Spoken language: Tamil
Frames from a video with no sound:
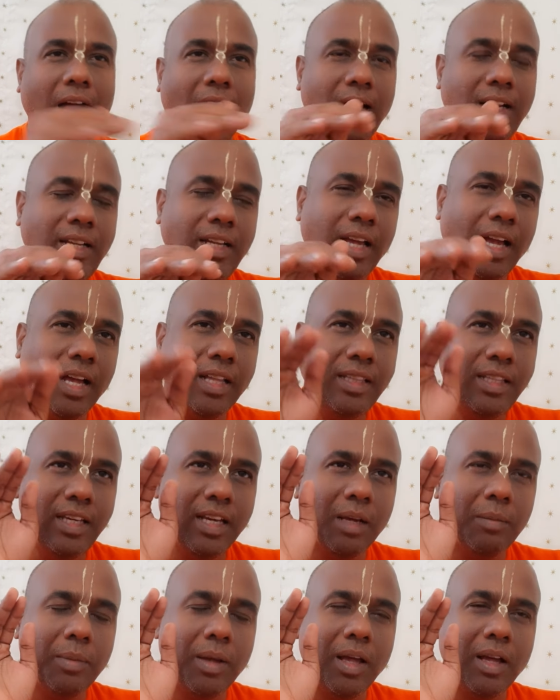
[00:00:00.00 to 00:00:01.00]
அங்கே
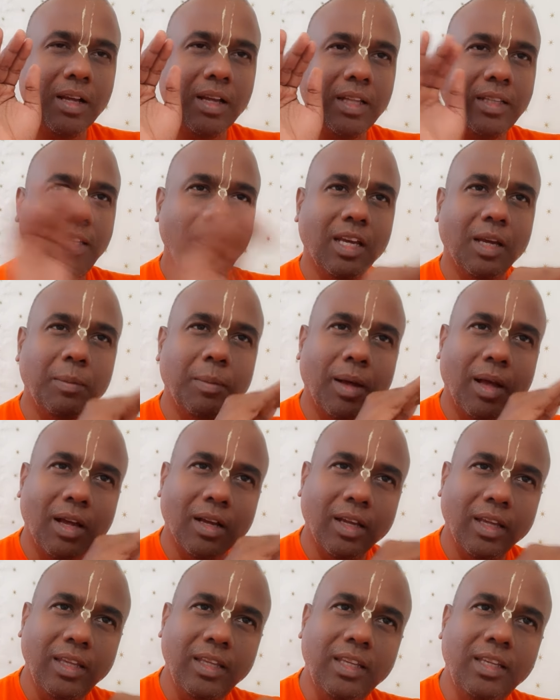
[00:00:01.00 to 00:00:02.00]
அதிகமாக
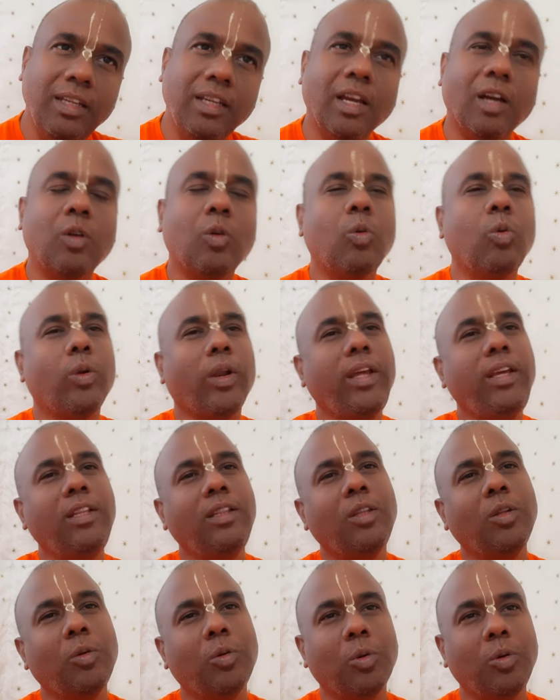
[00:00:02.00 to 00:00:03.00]
அதிகமாக இங்கே
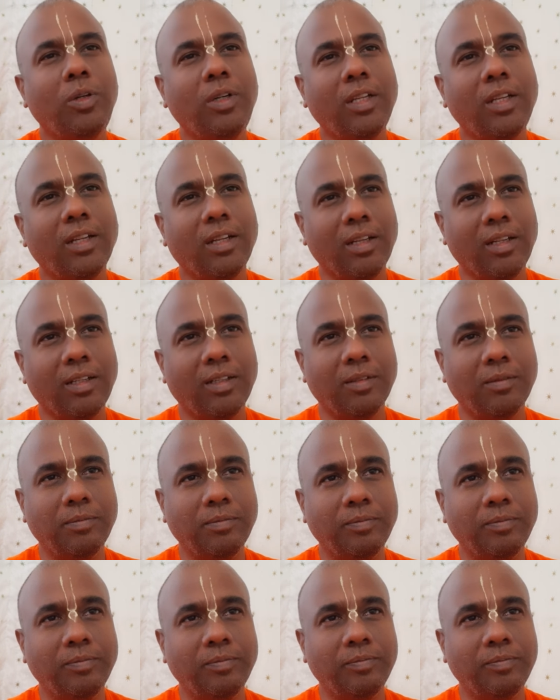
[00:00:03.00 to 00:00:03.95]
குறைந்து கொண்டு இருக்கும்